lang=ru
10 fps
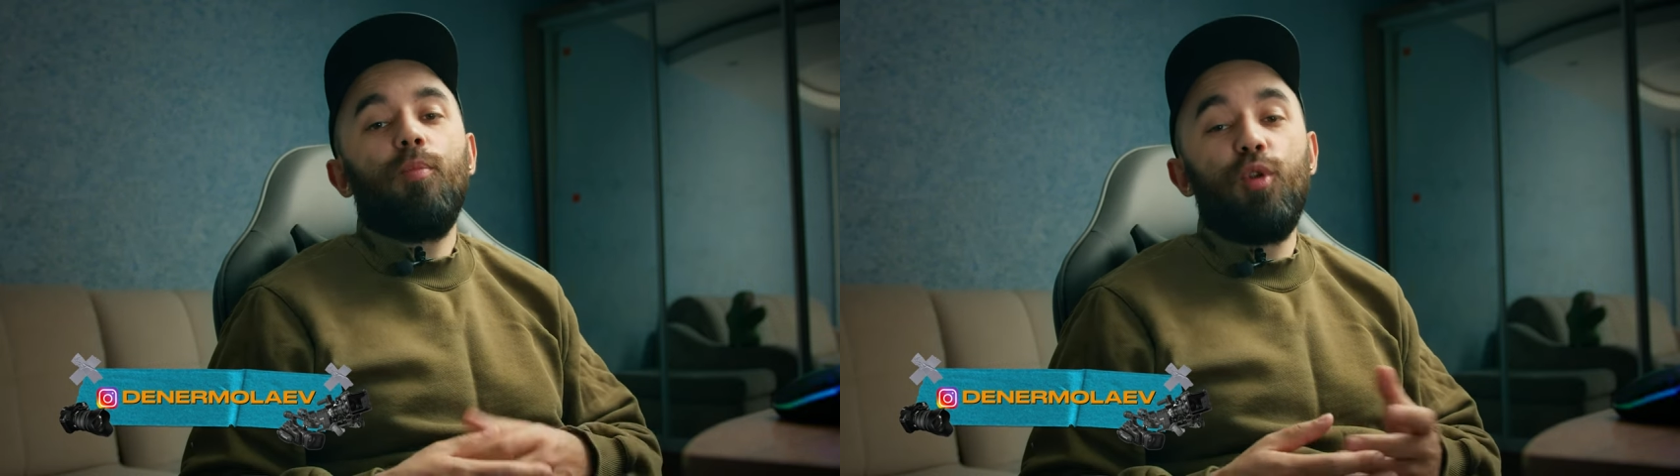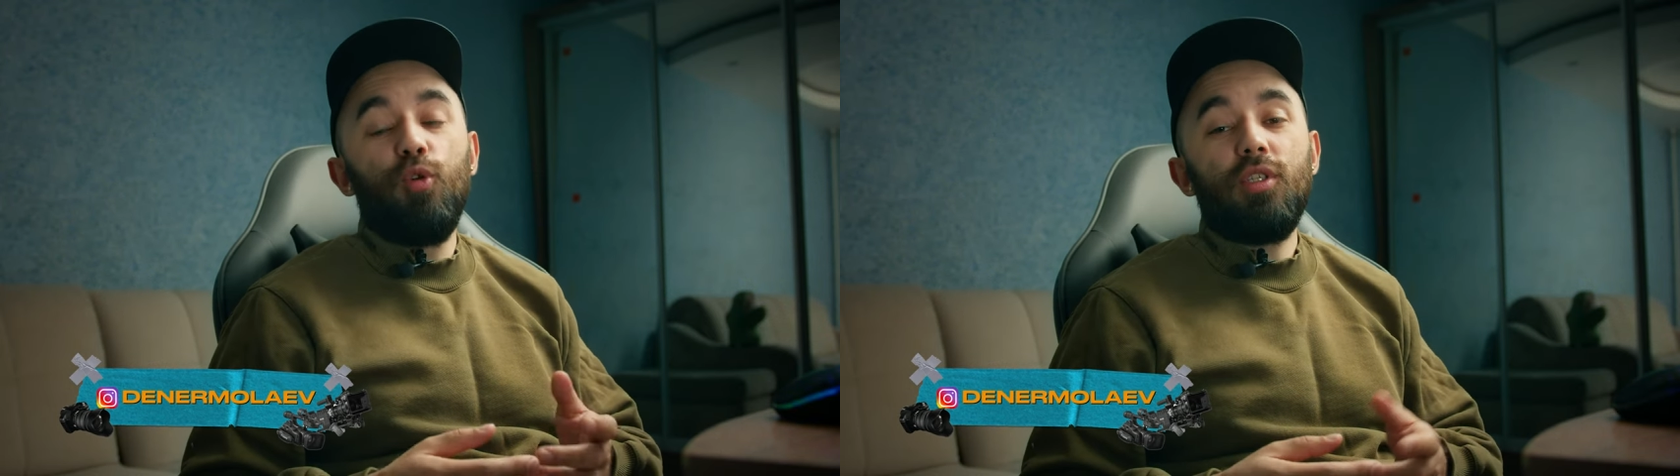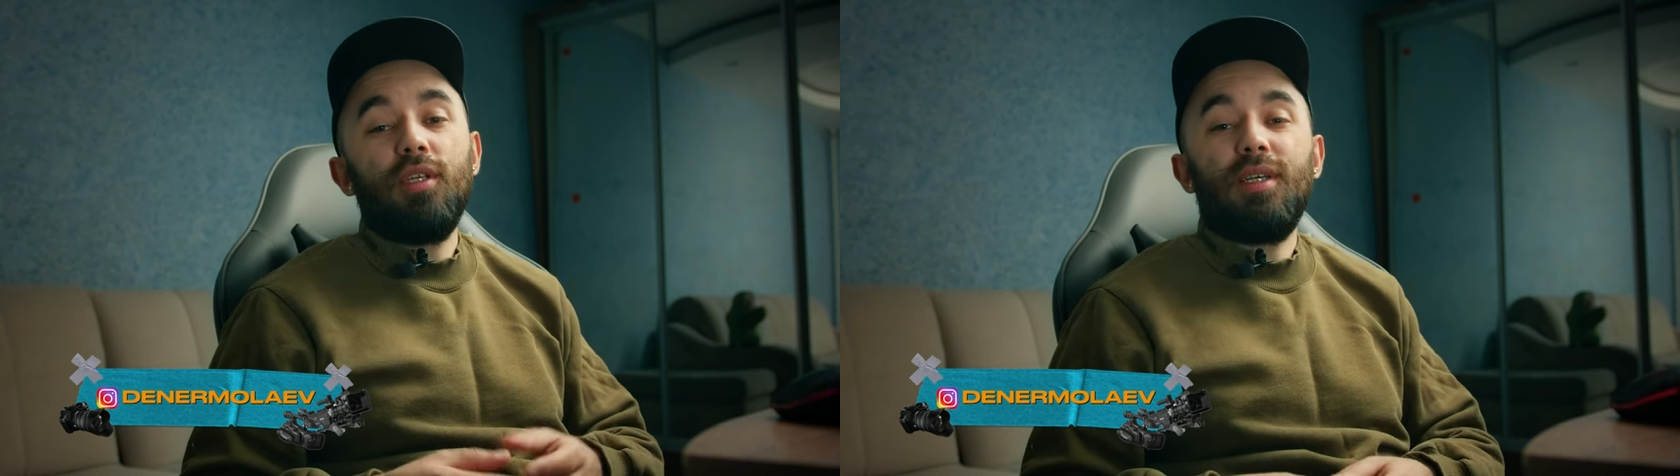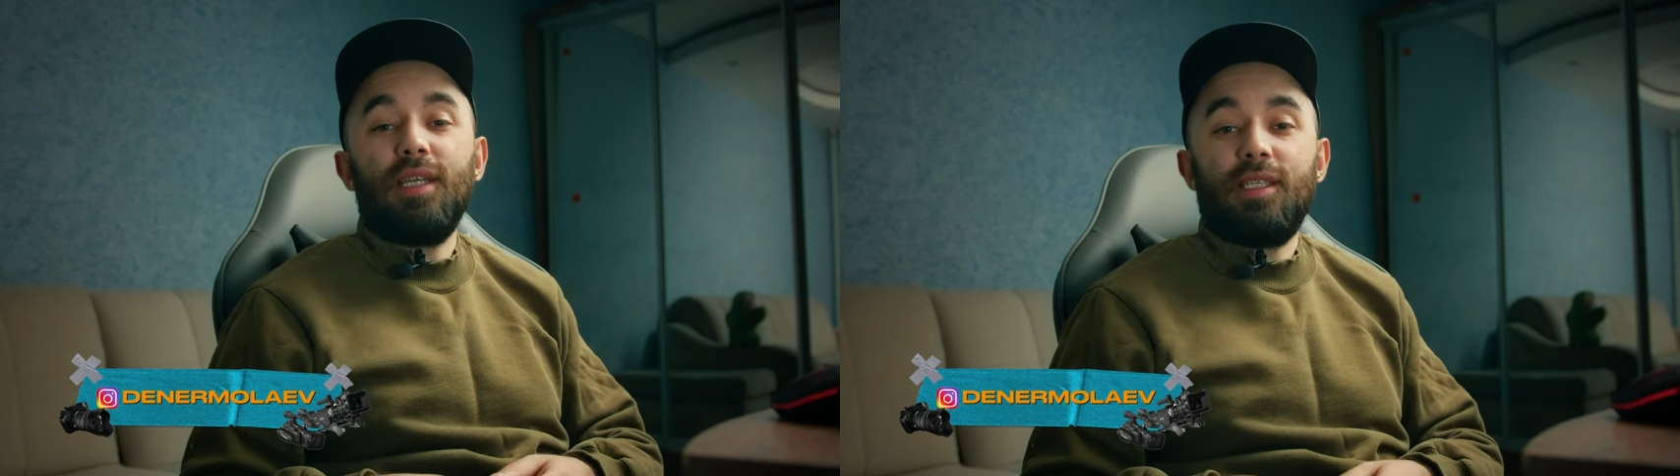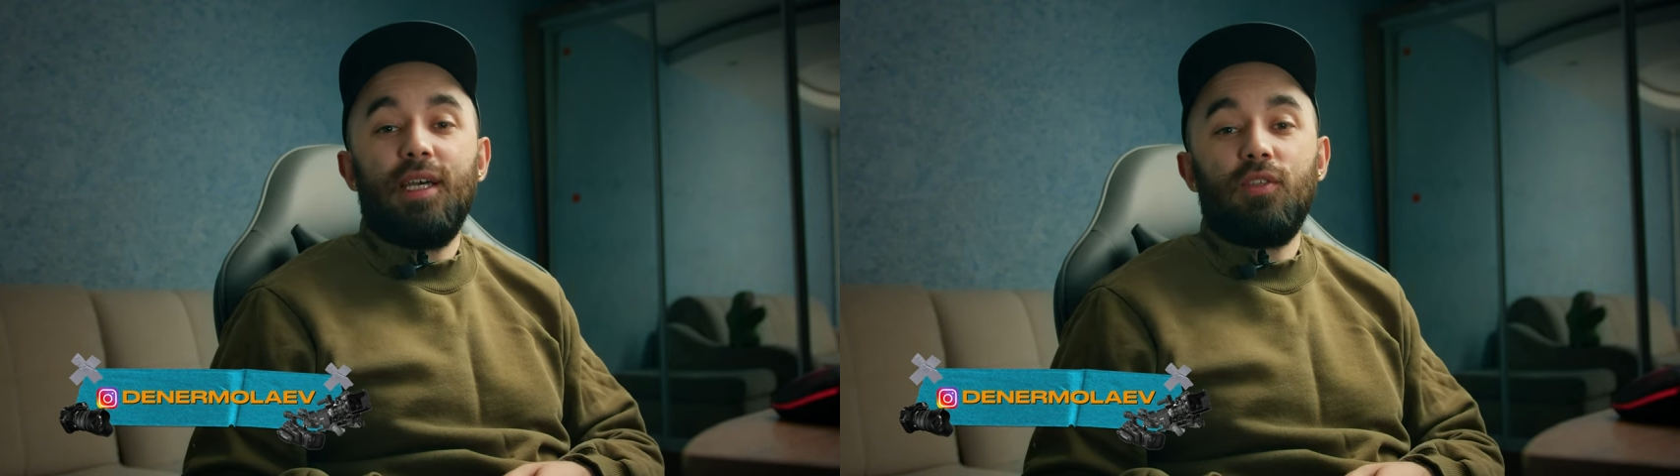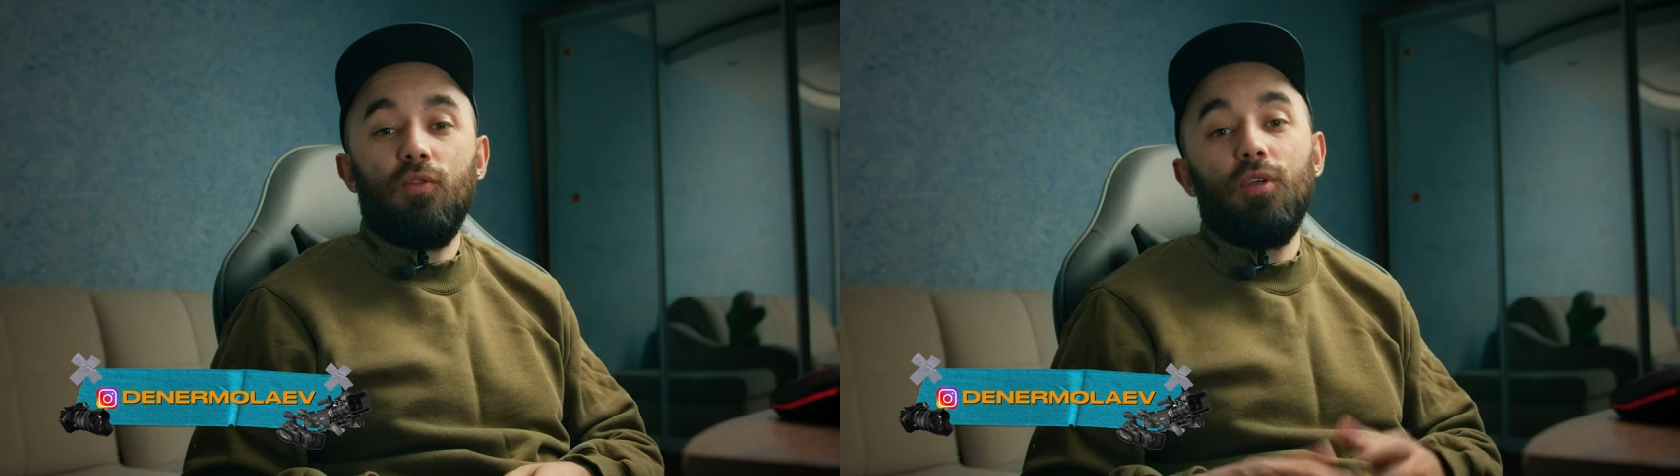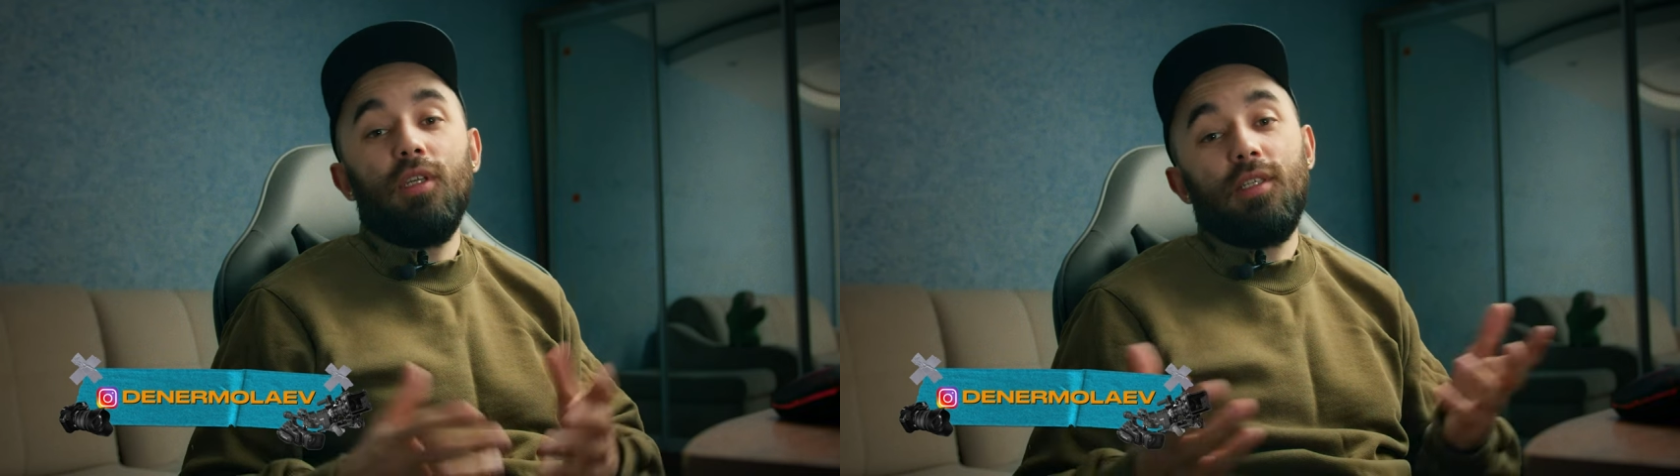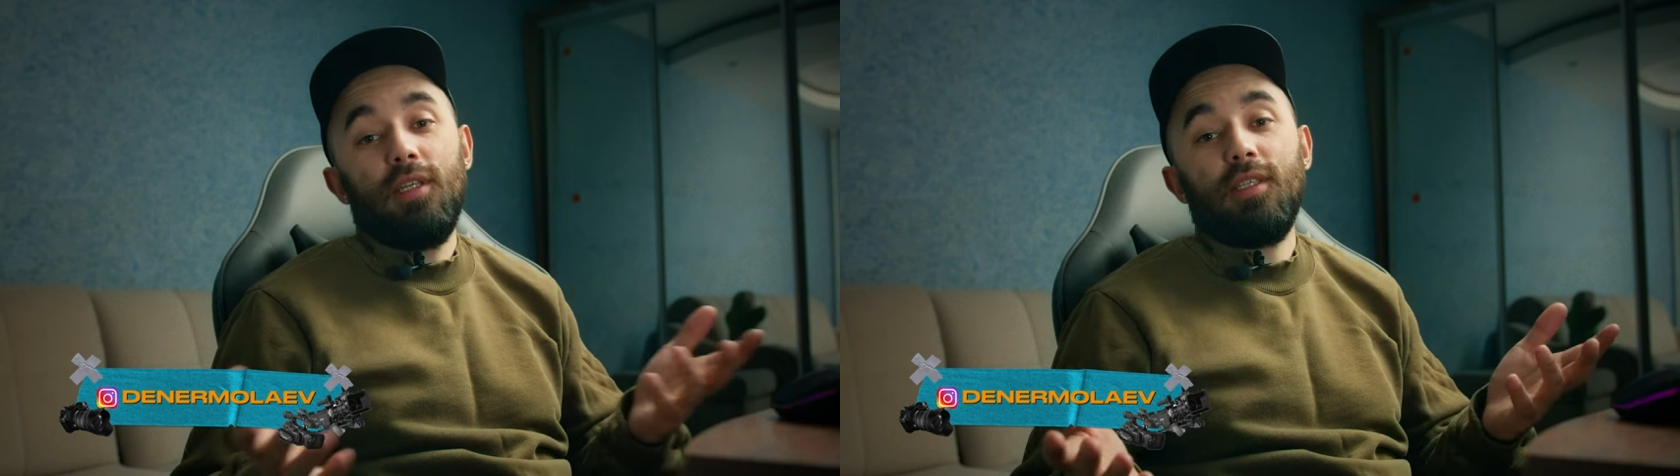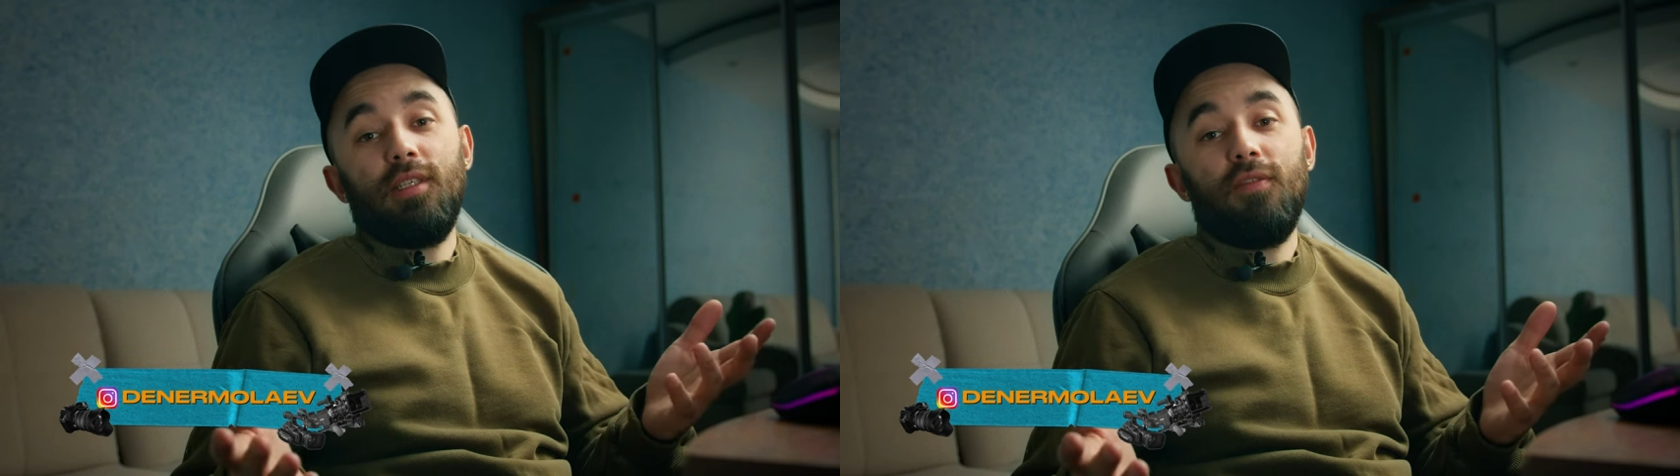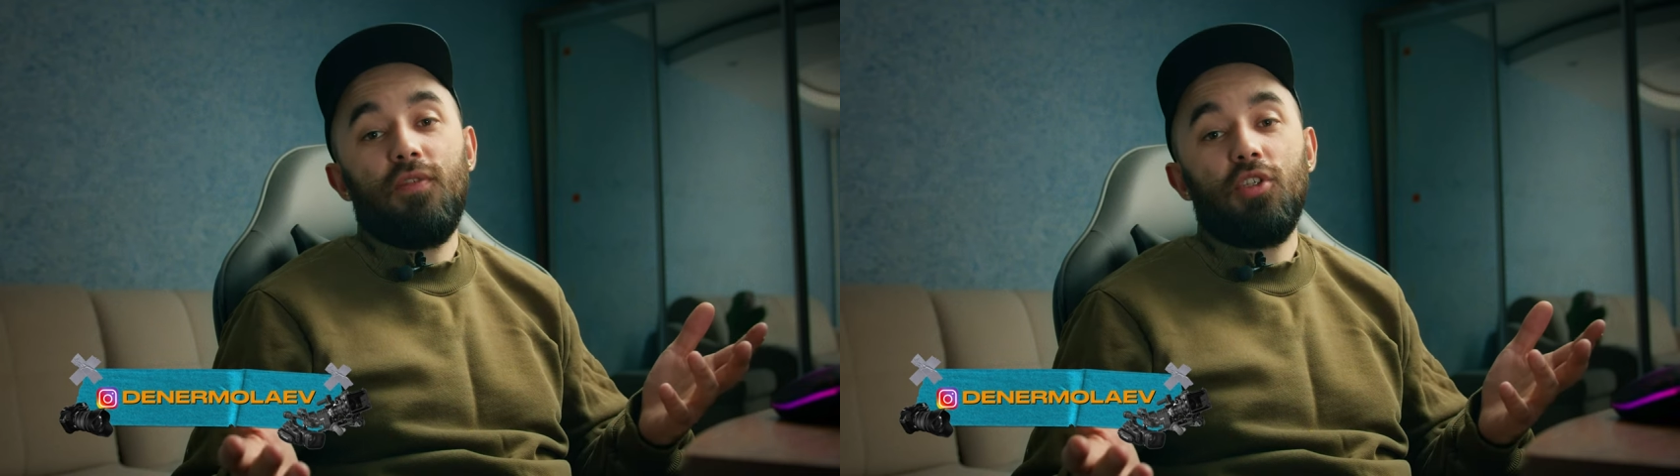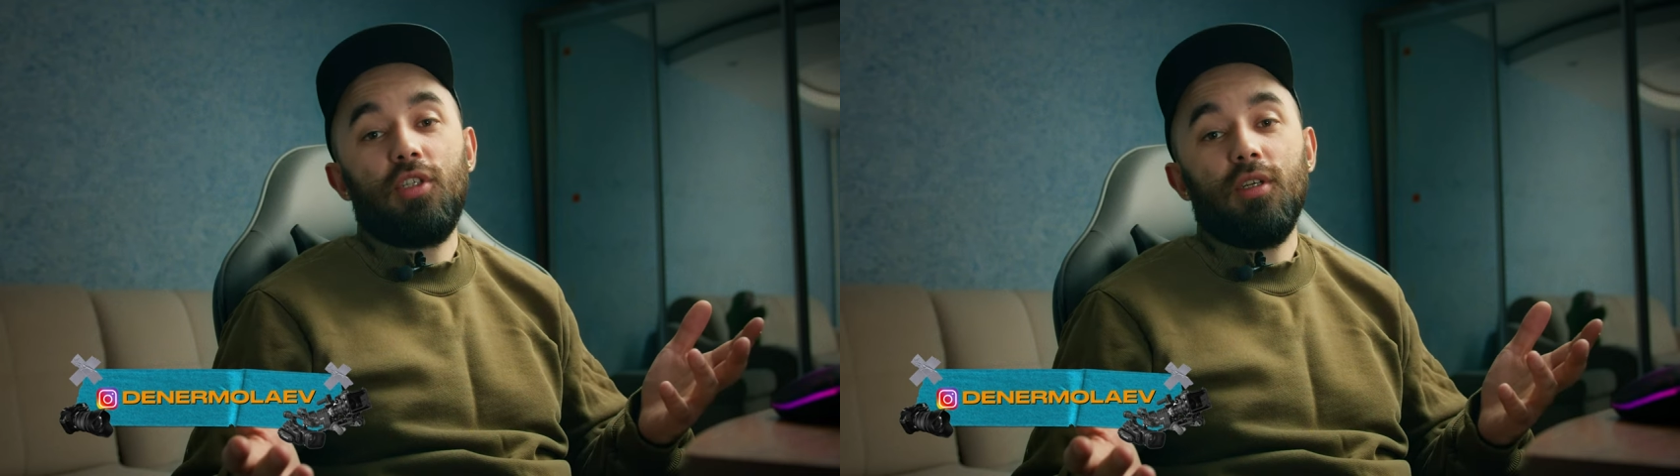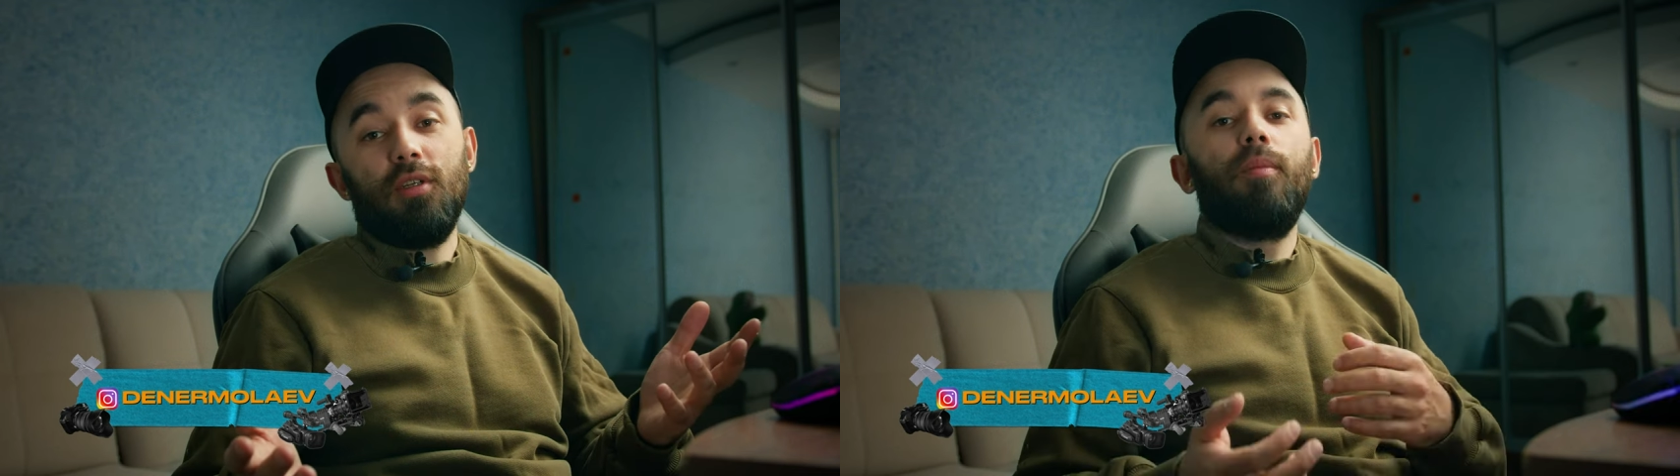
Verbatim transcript: Плюс рассказываю интересные фишки.